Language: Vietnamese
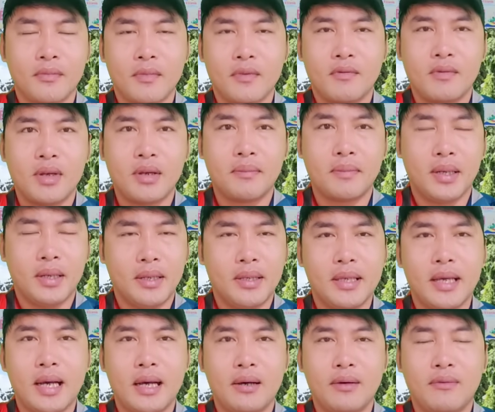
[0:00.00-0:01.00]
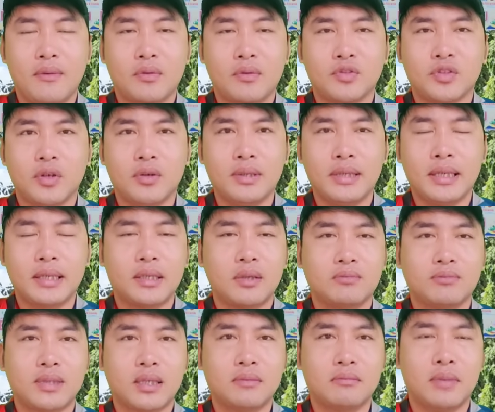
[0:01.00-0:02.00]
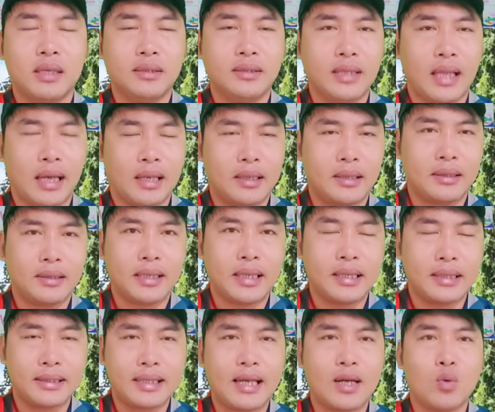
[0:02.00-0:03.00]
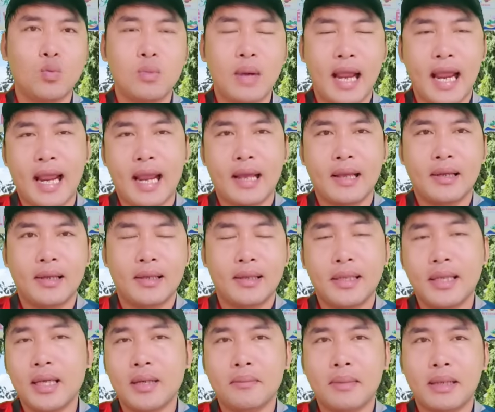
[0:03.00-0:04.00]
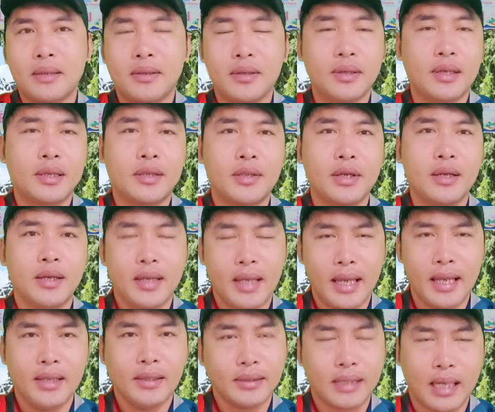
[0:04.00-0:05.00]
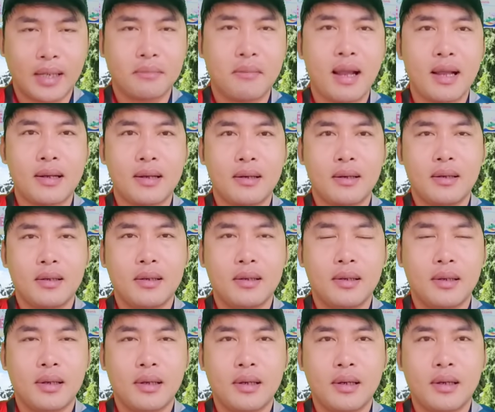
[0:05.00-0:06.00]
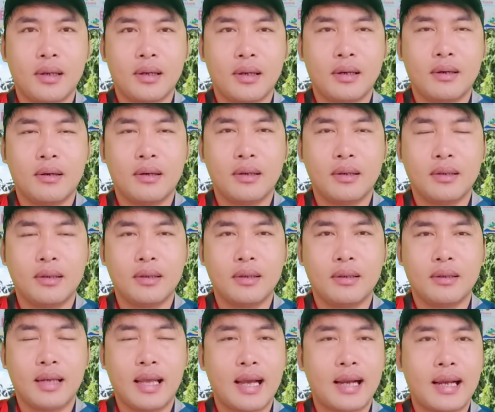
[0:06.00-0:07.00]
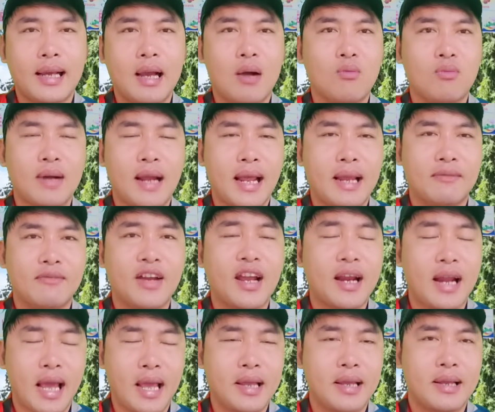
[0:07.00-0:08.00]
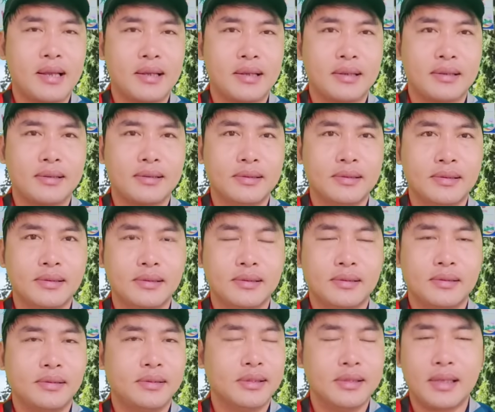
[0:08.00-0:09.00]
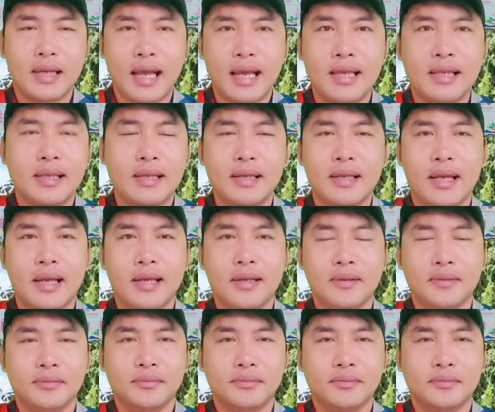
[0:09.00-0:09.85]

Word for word: nhưng bữa giờ một số những cái thông tin bệnh tật thì người ta cũng nghe nhưng mà chưa có chứng kiến tận mắt à, là cái ông này về đây à, chưa thấy chứng kiến